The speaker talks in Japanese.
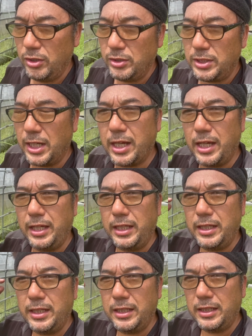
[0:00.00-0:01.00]
社会、
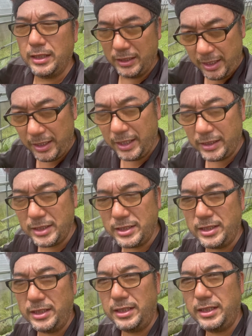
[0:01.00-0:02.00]
ね、歴
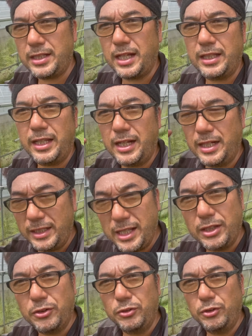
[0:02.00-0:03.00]
史、理科なら理
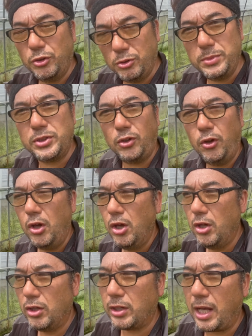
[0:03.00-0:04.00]
科の脳みそ。
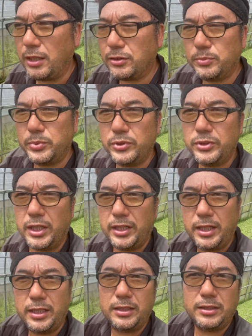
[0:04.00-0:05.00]
各分野
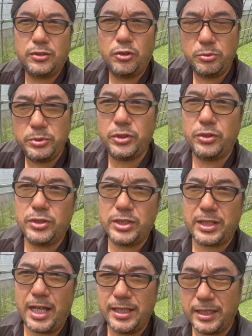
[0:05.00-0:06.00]
で脳みその
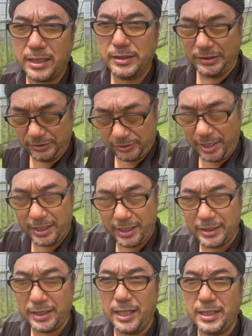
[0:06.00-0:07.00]
使い、使い
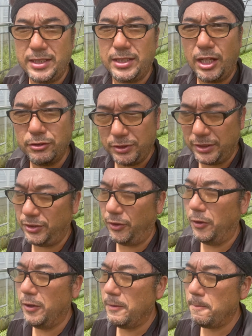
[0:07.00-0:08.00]
方が違うんです
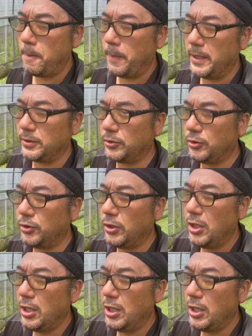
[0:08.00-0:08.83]
よ。で、その